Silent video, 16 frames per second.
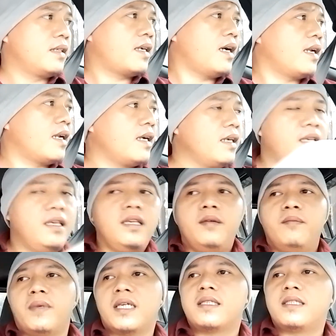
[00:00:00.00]
ini
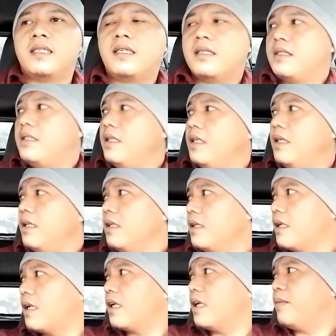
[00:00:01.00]
masih kecil karena
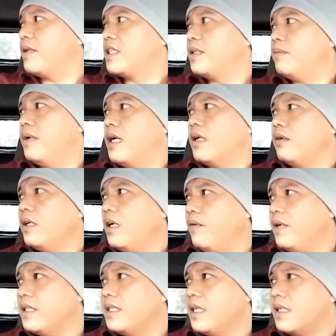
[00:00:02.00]
masih baru ya
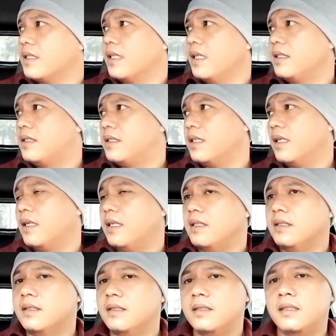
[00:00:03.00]
wajar saja.
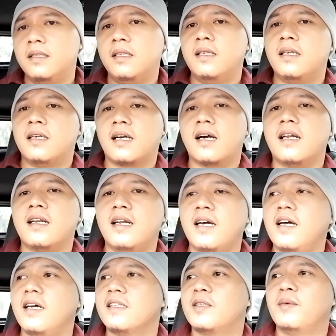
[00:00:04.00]
Karena
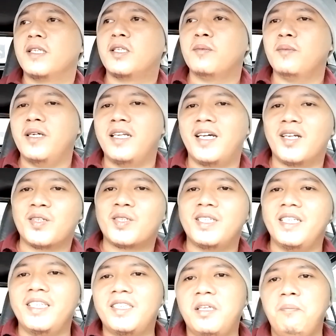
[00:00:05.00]
teman-teman harus
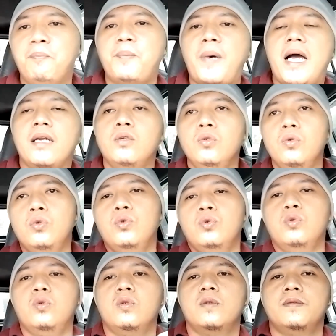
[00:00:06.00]
ditempah dulu.
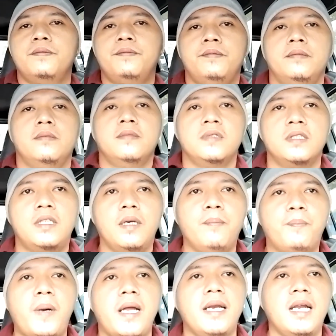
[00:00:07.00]
Tempah
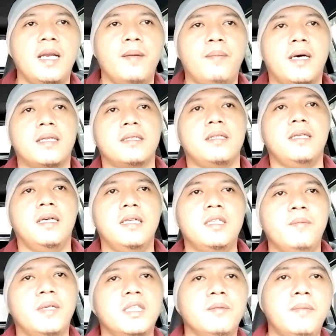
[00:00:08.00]
dalam artian
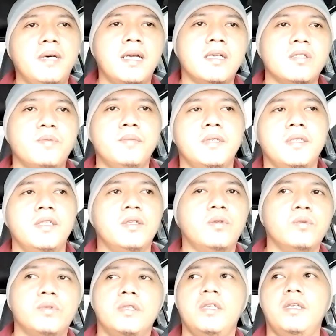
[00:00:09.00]
teman-teman harus
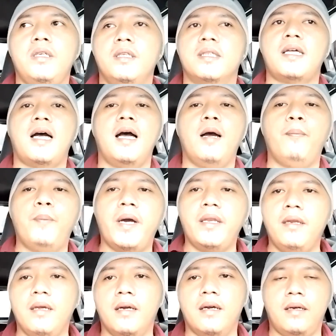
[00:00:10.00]
mengikuti
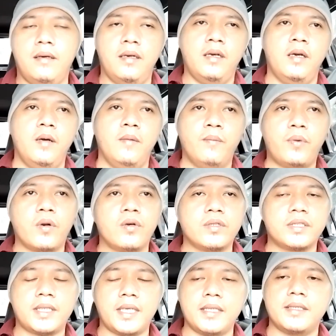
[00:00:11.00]
tahapannya,
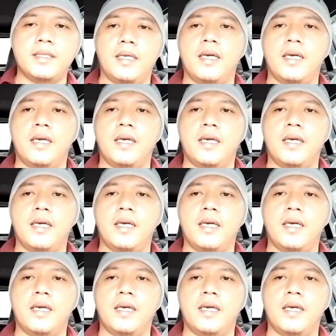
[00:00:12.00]
prosesnya.